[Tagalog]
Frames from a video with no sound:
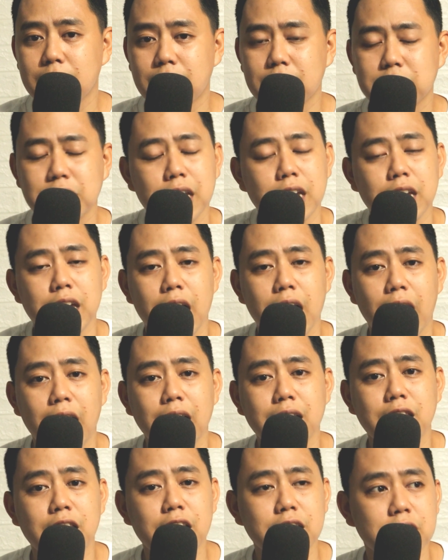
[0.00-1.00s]
Kasi
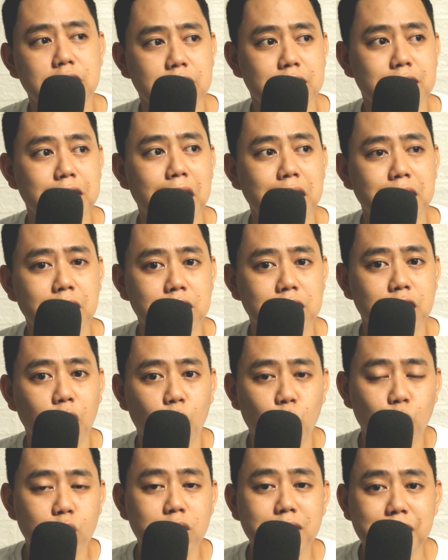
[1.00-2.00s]
unless stated
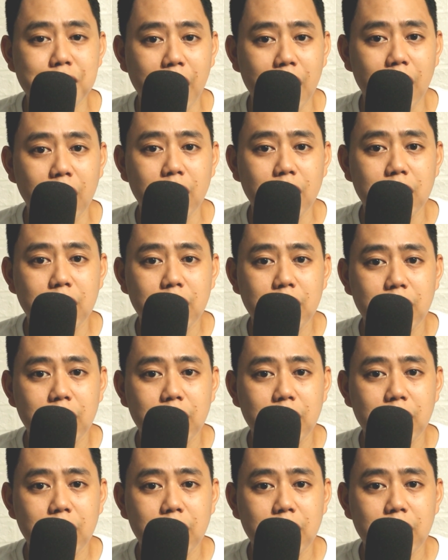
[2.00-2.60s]
sa contract,